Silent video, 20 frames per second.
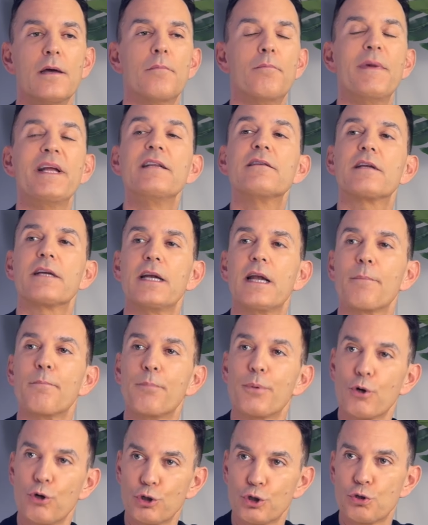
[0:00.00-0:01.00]
mentre
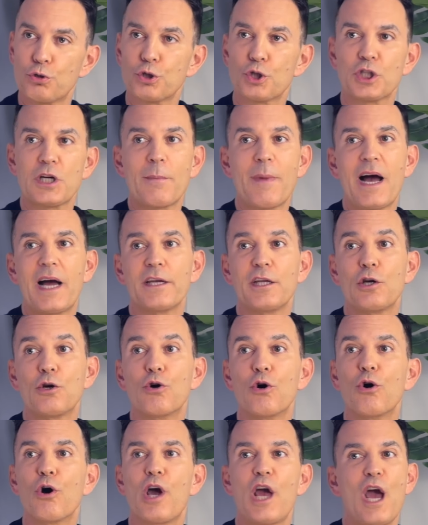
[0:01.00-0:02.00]
l'approccio
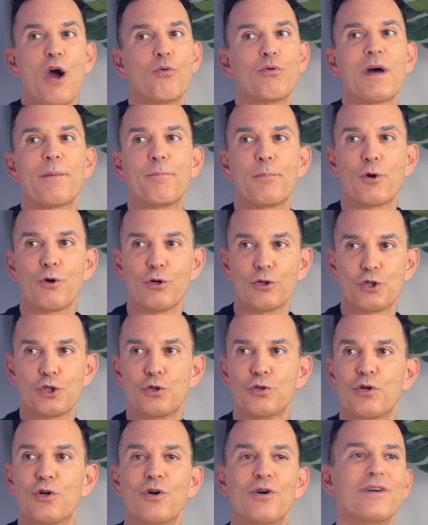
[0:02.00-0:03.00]
sciamanico è un
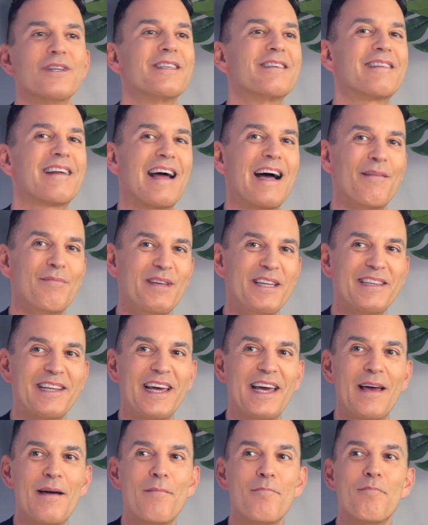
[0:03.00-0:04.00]
approccio
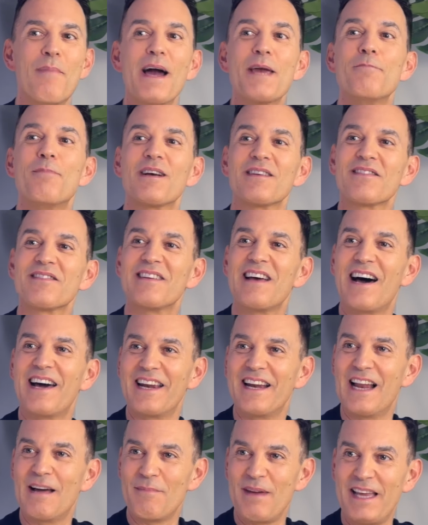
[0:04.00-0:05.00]
tramite
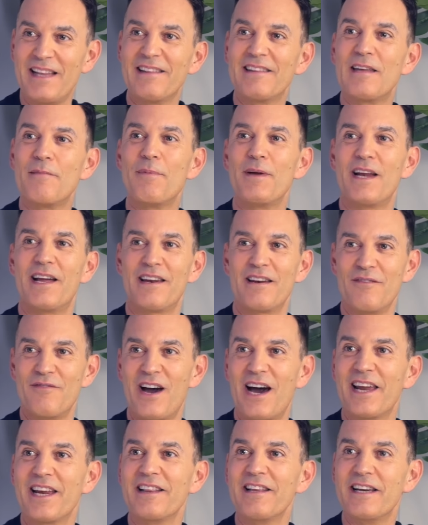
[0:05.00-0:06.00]
bypassare la mente per
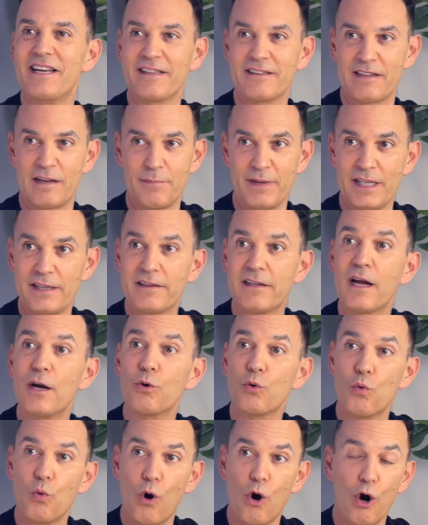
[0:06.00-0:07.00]
arrivare direttamente
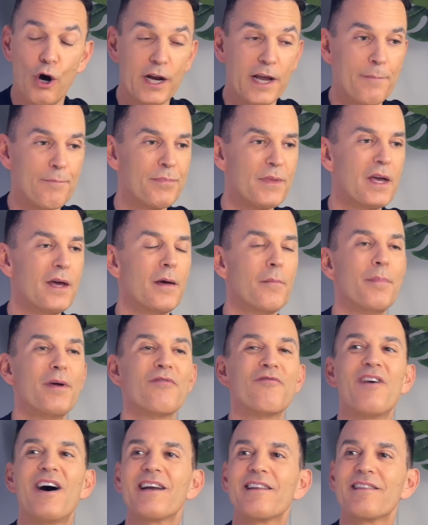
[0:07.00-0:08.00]
al cuore. Per
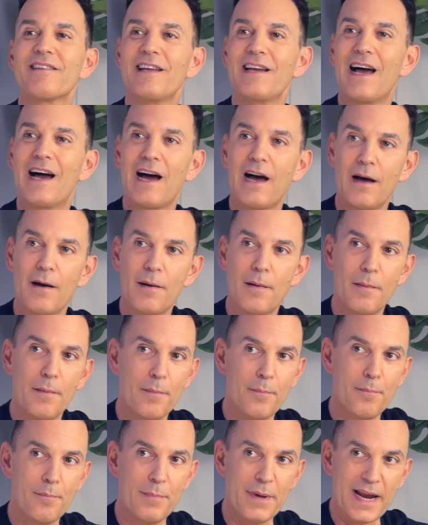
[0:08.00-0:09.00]
fartela
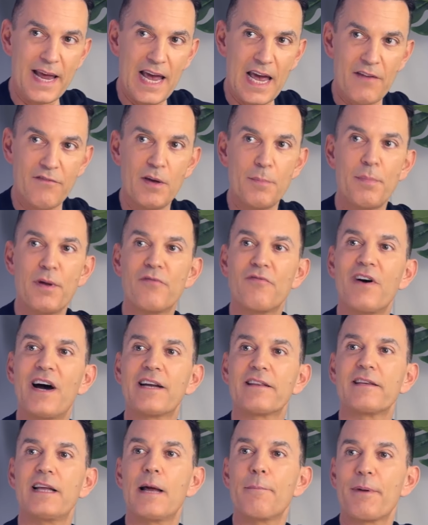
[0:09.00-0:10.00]
breve, per fartela